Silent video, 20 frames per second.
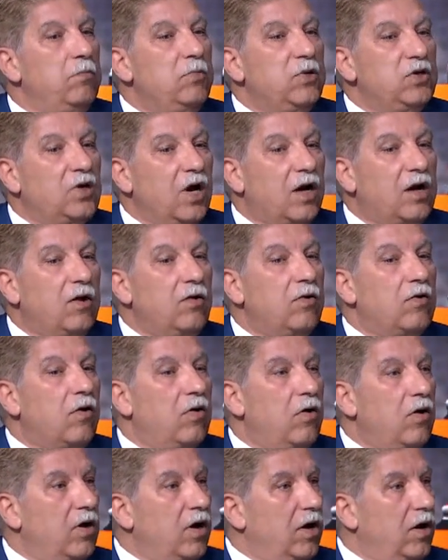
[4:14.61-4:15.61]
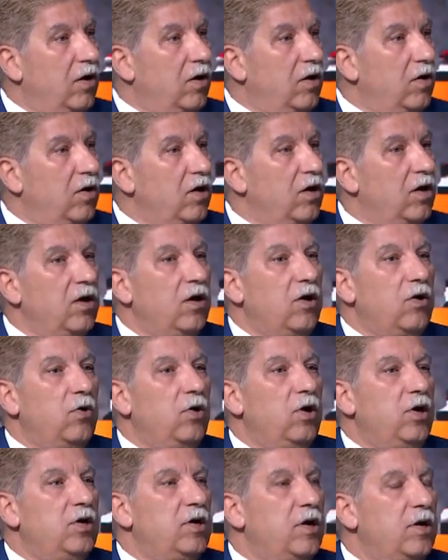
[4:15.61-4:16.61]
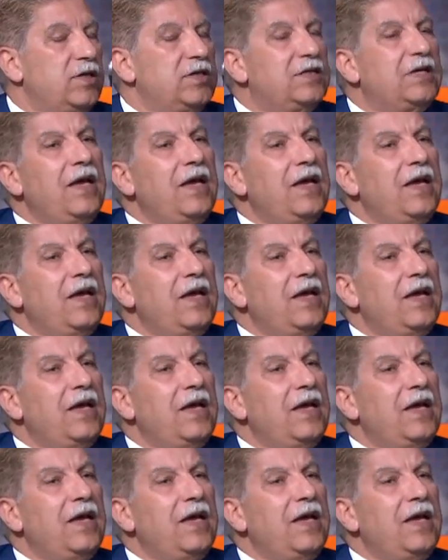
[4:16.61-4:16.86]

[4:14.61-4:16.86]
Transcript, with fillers: بشكل رائع زي ايه بقى يا سيادة